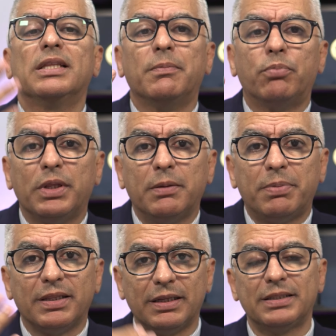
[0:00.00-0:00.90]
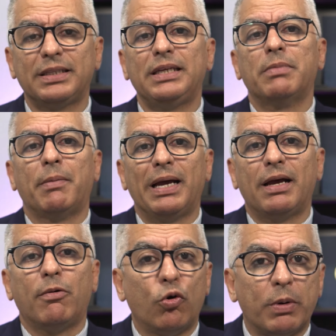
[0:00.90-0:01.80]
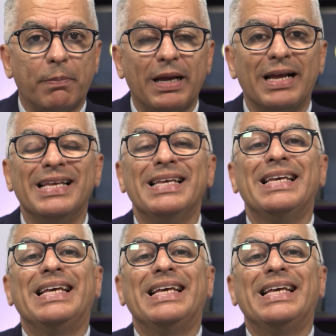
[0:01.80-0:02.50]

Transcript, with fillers: te puede pedir a ti, mamá o papá.